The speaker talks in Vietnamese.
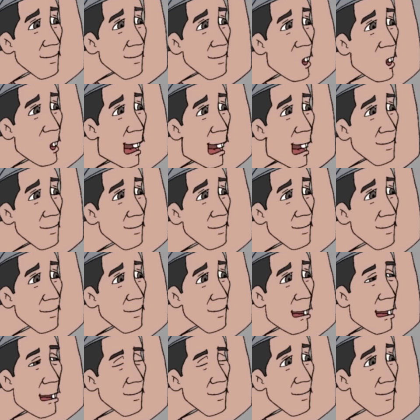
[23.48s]
Ờ, à,
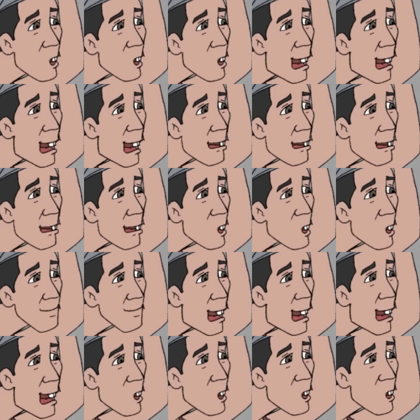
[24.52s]
chắc là có con chuột
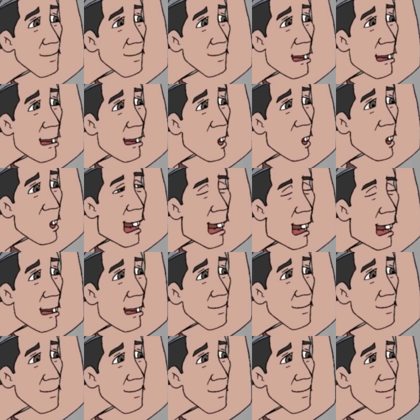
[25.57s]
nào chết ở đâu đây.
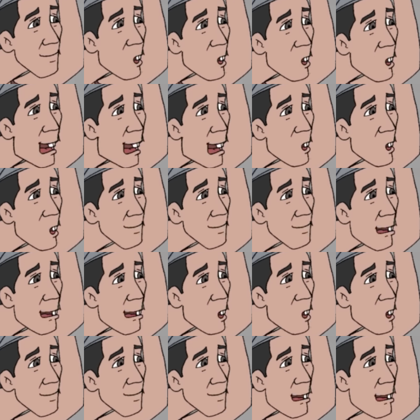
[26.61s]
Mà chú
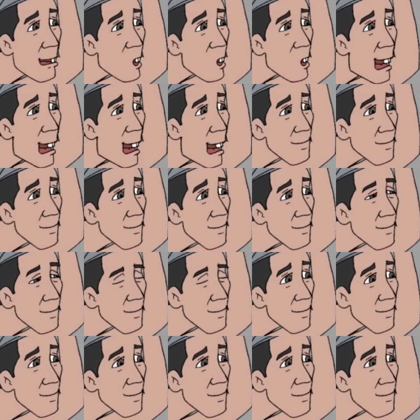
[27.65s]
định hỏi anh gì thế?